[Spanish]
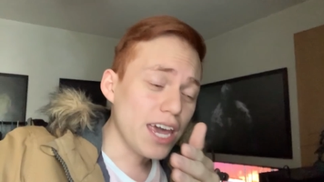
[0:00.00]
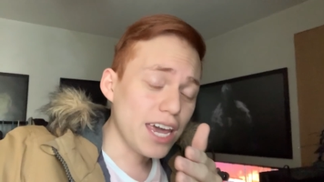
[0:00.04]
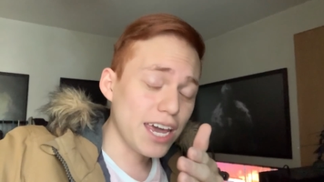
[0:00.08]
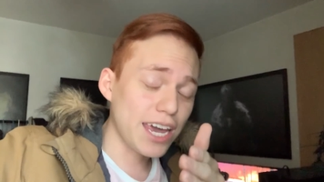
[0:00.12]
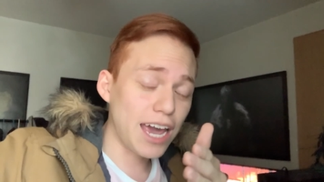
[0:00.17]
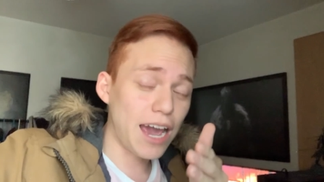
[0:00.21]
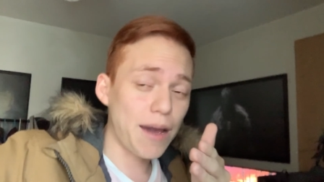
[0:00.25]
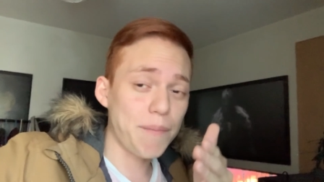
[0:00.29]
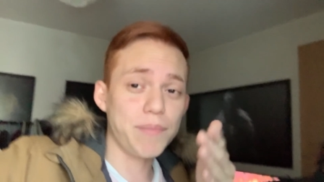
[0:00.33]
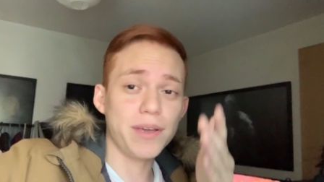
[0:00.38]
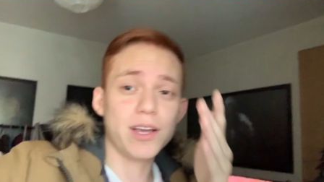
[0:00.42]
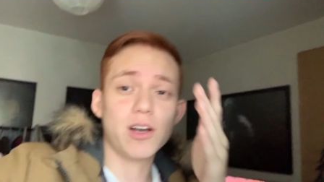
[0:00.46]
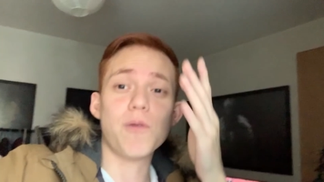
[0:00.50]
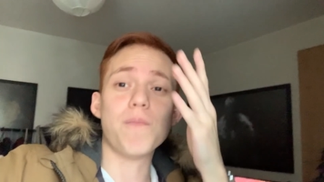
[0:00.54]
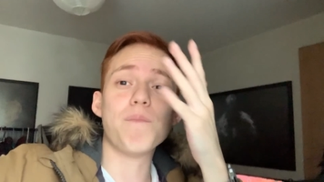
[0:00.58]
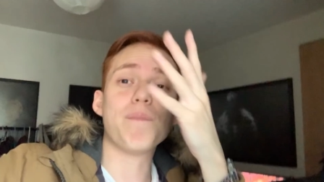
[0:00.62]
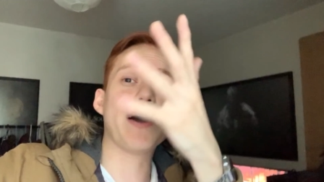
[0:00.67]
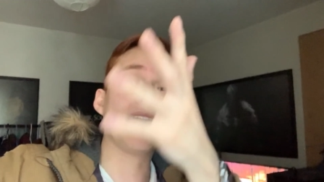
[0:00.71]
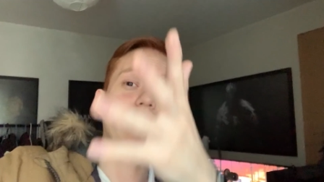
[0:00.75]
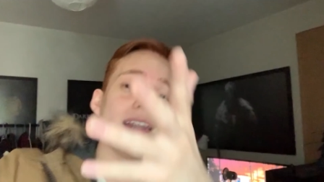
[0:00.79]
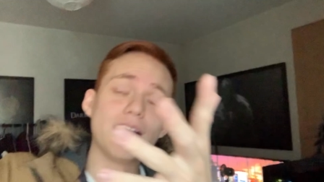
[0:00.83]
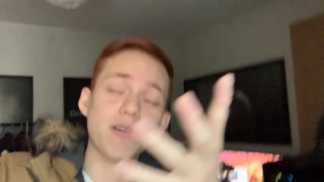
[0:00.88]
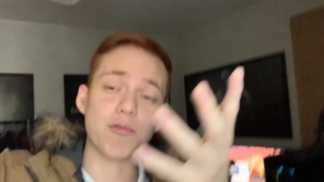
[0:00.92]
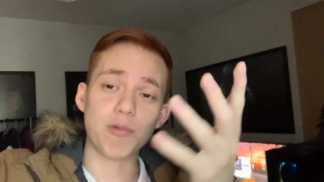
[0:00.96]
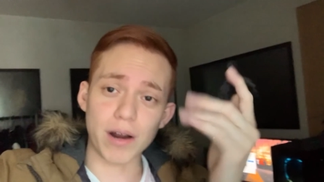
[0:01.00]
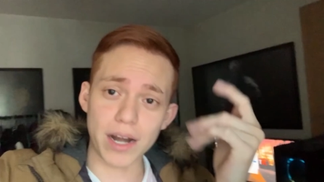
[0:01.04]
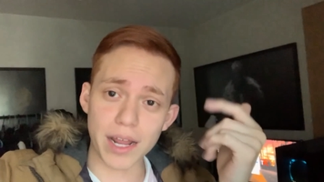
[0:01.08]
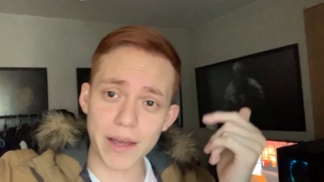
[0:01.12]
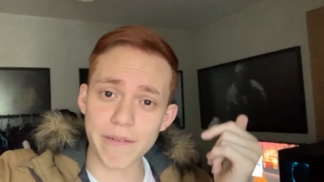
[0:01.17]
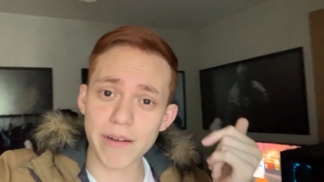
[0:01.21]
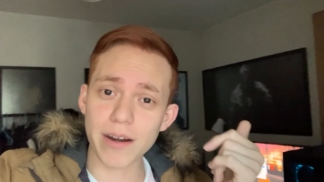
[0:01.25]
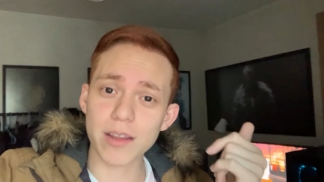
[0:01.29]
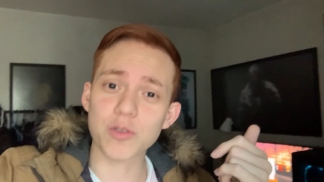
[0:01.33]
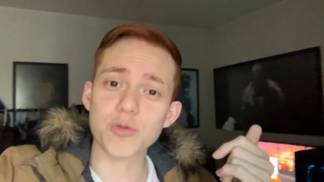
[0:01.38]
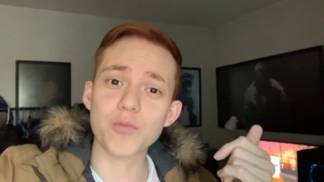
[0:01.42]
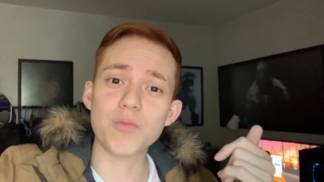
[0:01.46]
Eh, a mi compadre
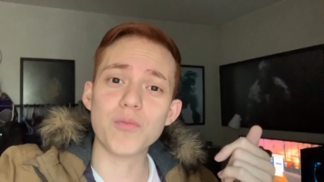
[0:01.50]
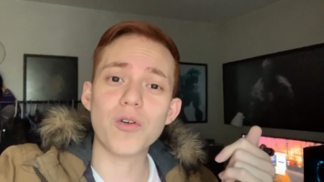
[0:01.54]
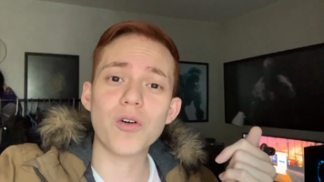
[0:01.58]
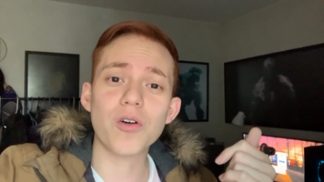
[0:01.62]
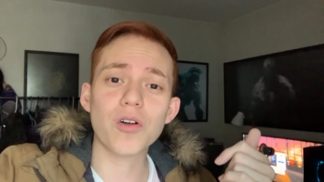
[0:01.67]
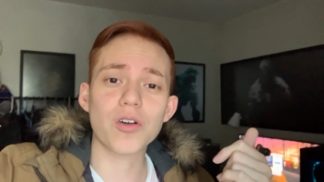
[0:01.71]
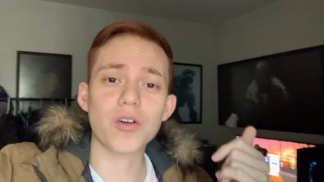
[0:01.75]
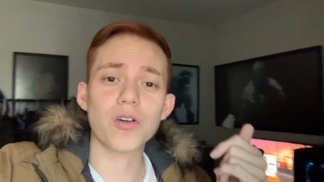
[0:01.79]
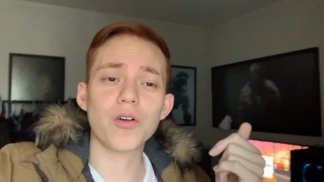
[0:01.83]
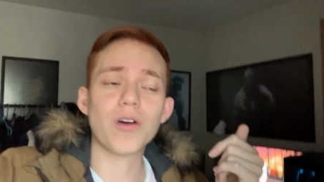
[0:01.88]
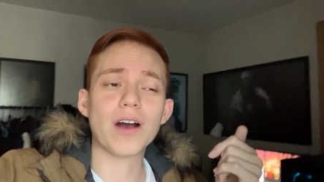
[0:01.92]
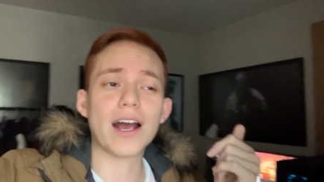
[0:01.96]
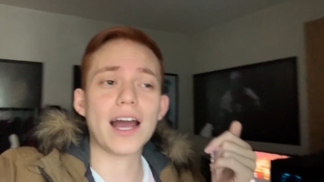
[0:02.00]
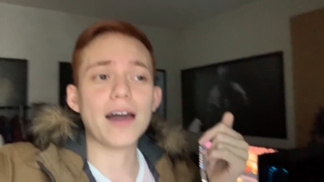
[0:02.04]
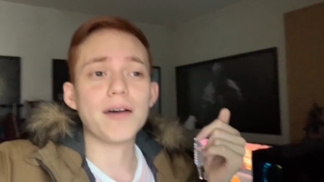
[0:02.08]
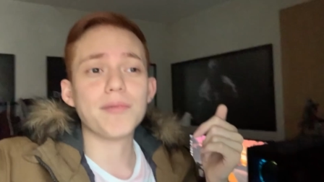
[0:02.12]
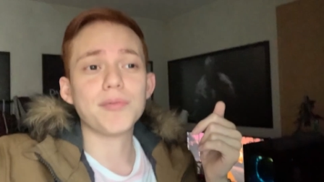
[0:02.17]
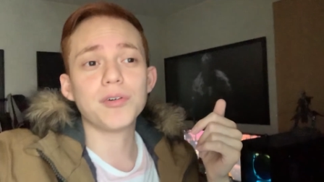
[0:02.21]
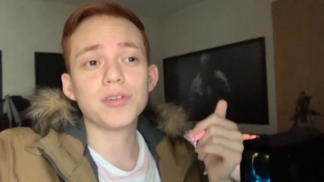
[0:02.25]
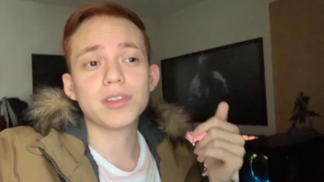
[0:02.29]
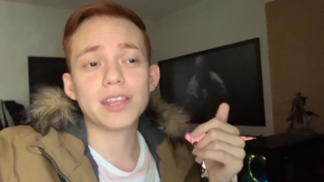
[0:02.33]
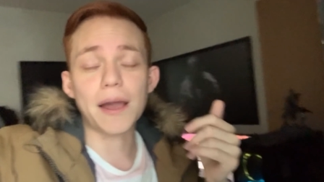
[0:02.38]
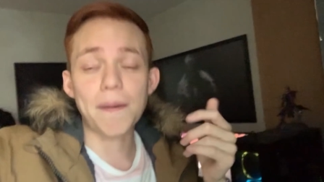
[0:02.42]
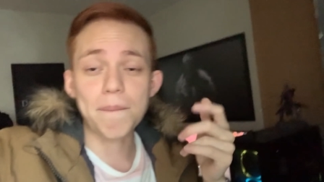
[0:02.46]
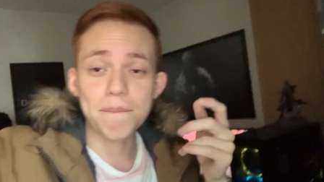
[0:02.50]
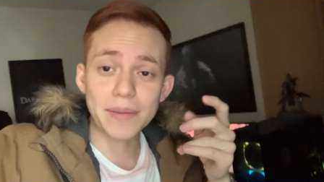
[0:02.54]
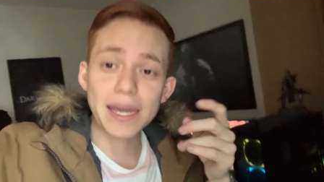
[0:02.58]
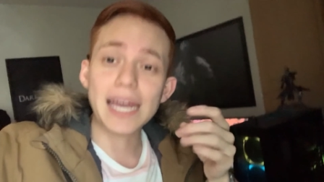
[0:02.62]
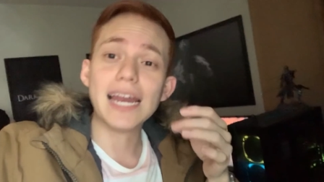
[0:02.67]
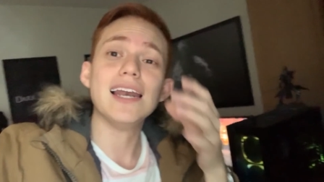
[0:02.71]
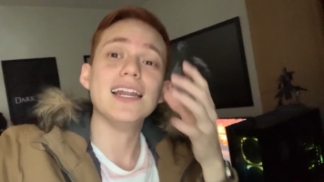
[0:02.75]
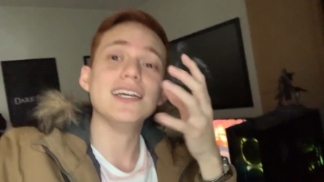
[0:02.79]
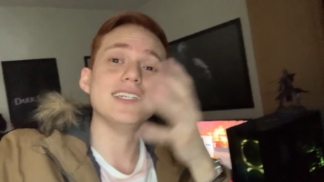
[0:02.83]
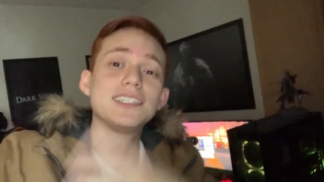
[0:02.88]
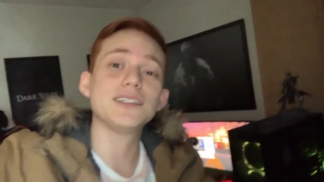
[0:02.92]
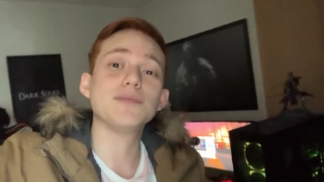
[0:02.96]
Wherever Tomorrow, Gabo,
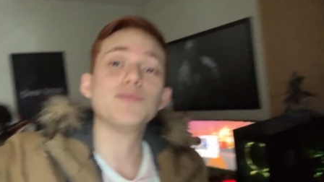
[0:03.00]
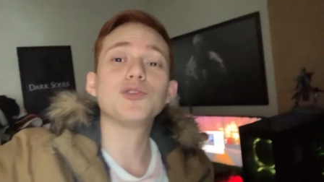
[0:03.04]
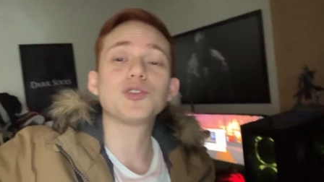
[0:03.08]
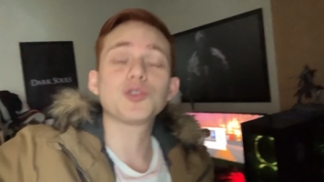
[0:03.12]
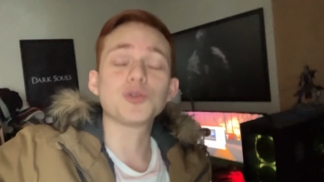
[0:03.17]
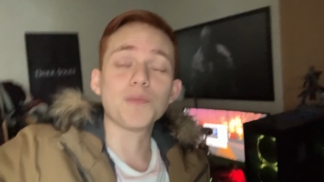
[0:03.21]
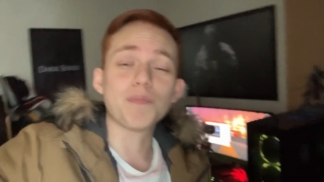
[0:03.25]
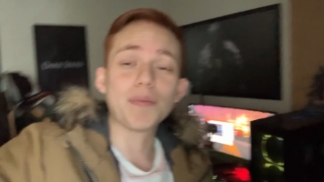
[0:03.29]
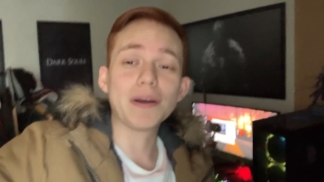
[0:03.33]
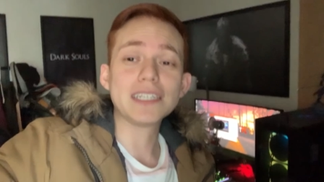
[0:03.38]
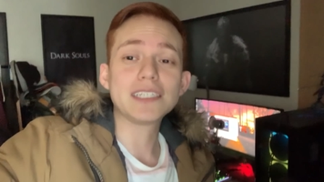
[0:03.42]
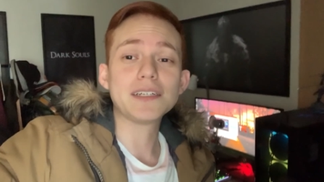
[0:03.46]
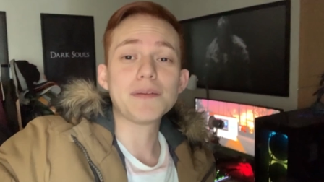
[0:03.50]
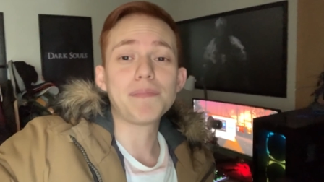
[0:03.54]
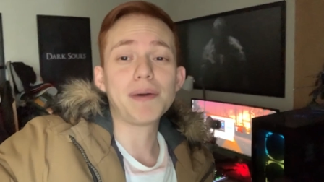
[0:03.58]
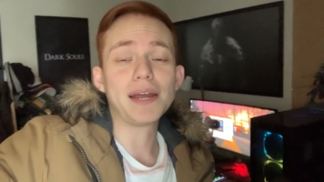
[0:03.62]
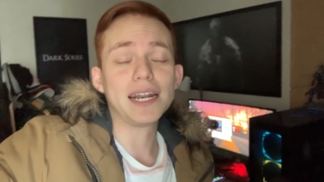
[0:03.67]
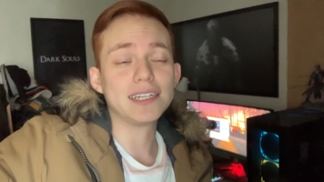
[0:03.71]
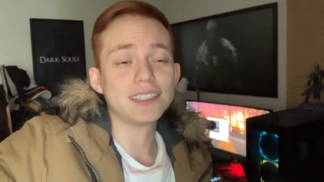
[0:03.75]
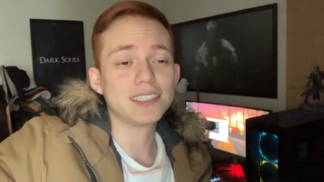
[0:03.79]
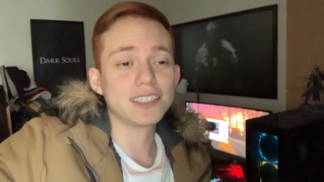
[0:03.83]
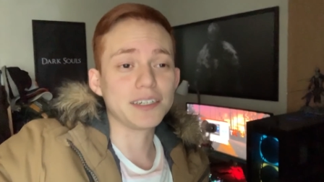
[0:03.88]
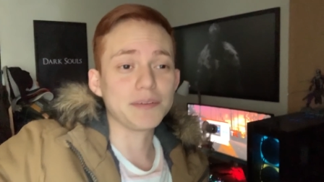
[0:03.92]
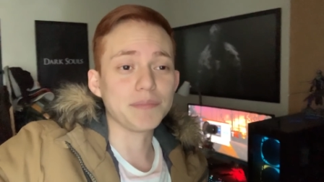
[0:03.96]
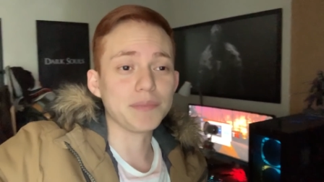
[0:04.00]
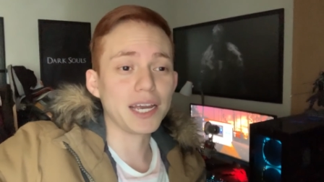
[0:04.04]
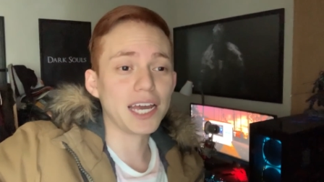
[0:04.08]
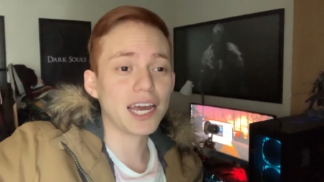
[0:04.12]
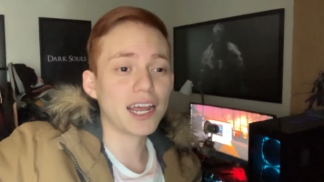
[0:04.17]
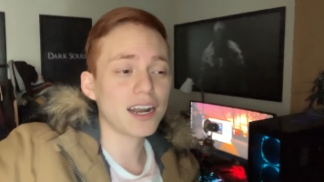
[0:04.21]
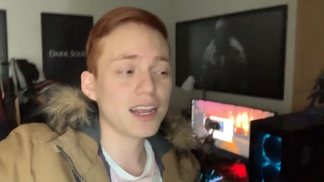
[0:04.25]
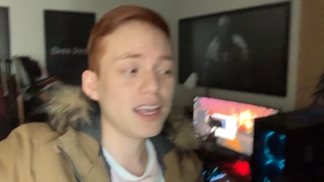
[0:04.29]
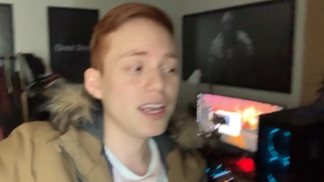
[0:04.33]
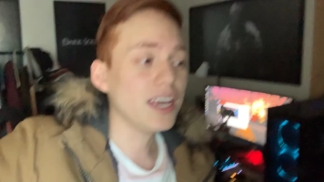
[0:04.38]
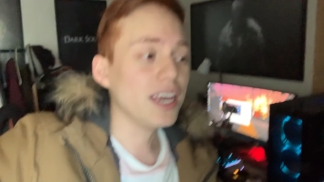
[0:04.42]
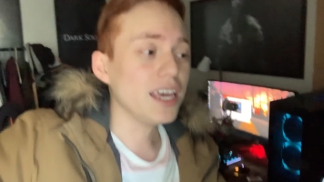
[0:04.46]
también le hicimos su PC para
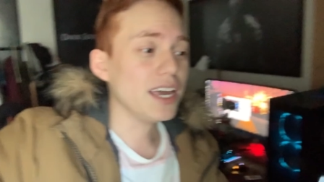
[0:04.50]
streamear.